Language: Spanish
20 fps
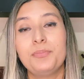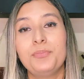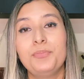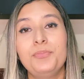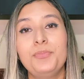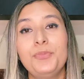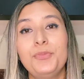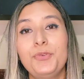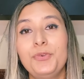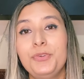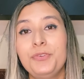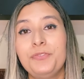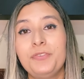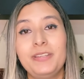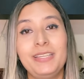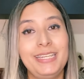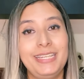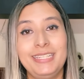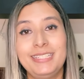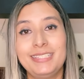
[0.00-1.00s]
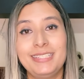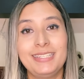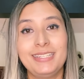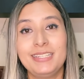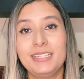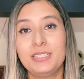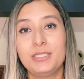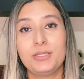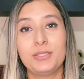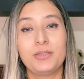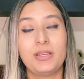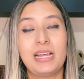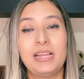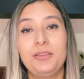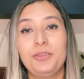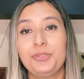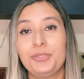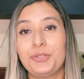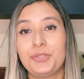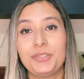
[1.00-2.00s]
muy felices, al
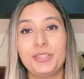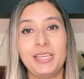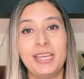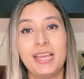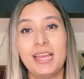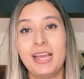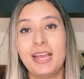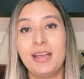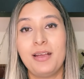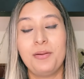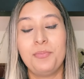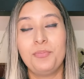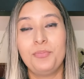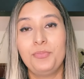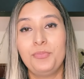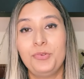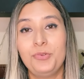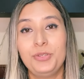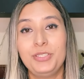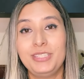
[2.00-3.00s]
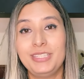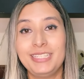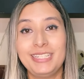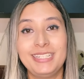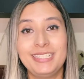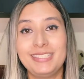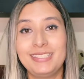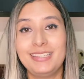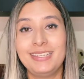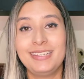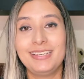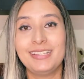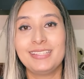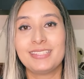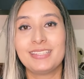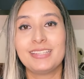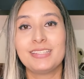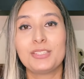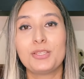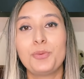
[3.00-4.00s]
otro día muy
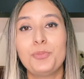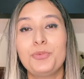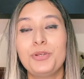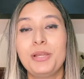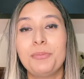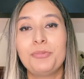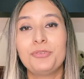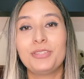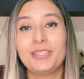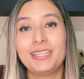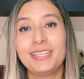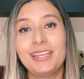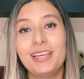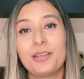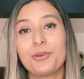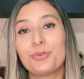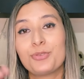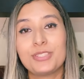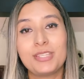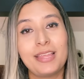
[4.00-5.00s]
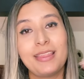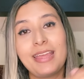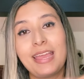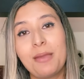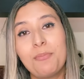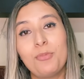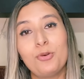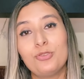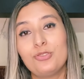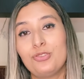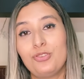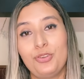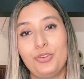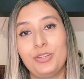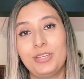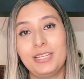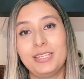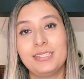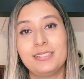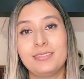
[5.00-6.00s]
tristes, es como una montaña rusa de
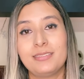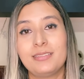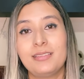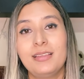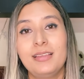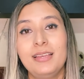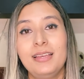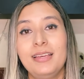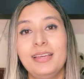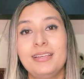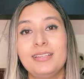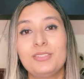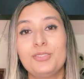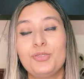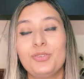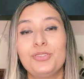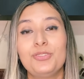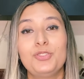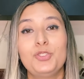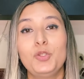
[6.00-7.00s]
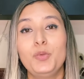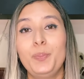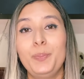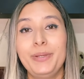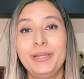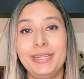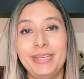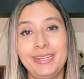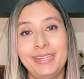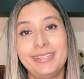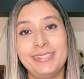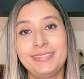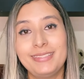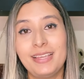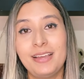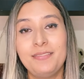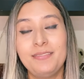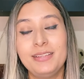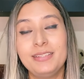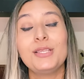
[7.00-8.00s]
emociones son súper
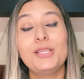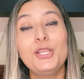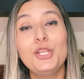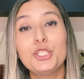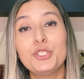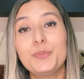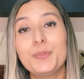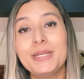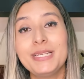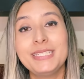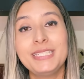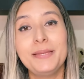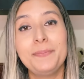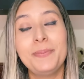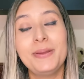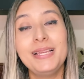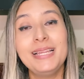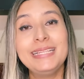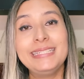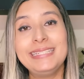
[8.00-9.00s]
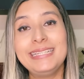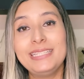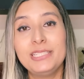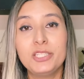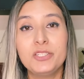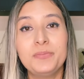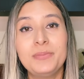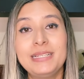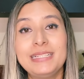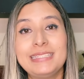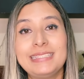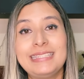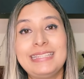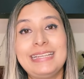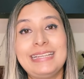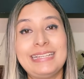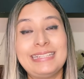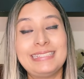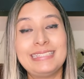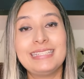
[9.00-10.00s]
inestables. Los principales síntomas
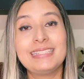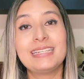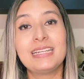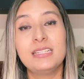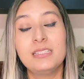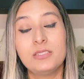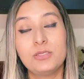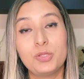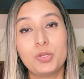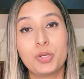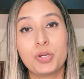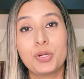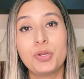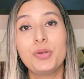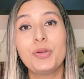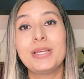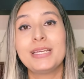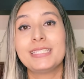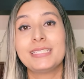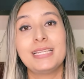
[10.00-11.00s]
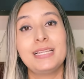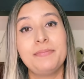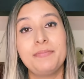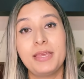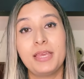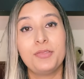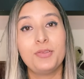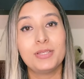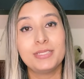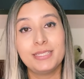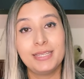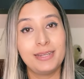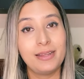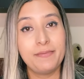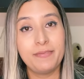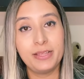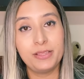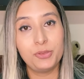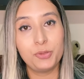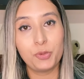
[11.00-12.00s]
de este trastorno es el miedo a ser
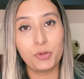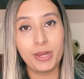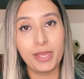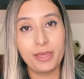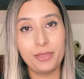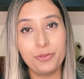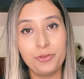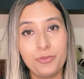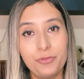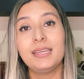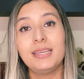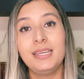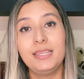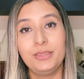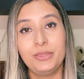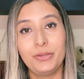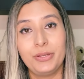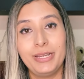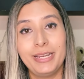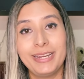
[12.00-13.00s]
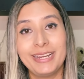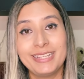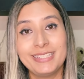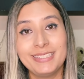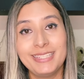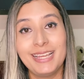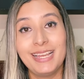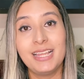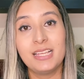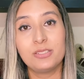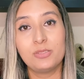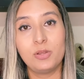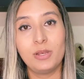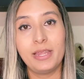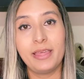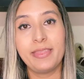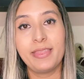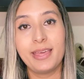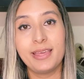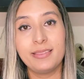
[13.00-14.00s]
abandonado, intolerancia a la
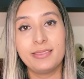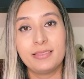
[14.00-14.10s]
soledad,